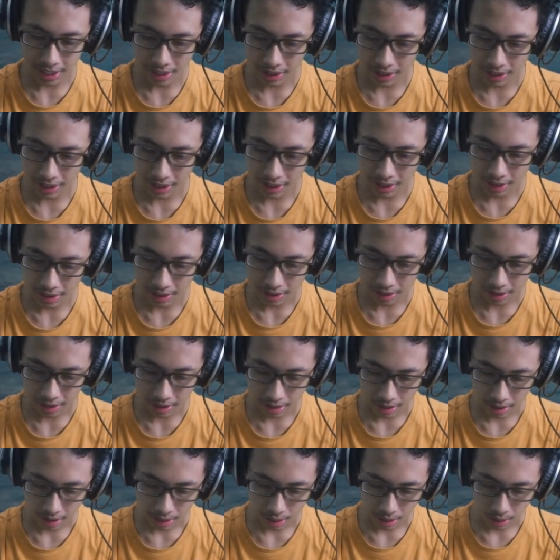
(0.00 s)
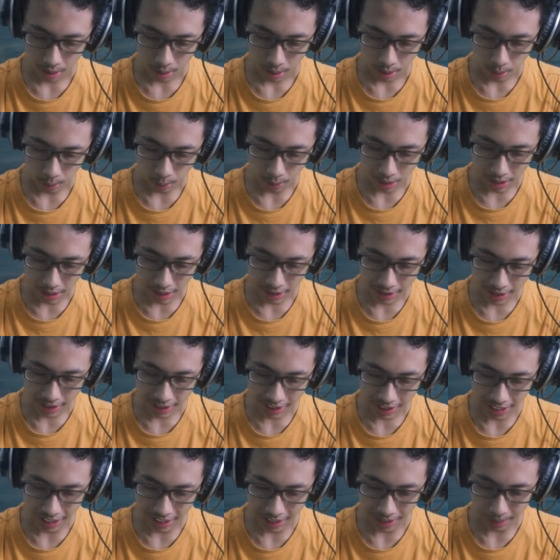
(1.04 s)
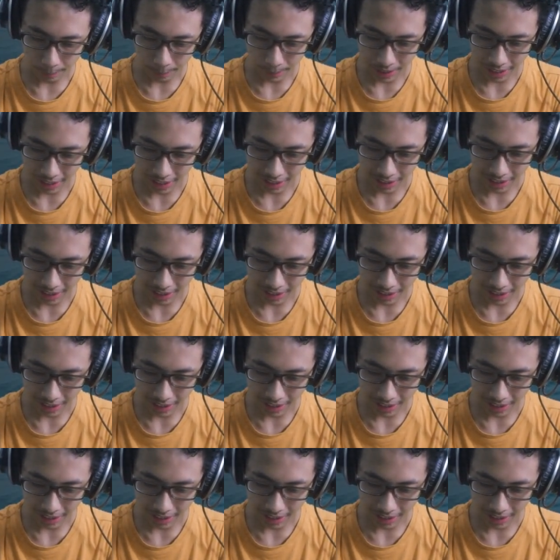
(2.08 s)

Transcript: yang ini Wah, gila, parah,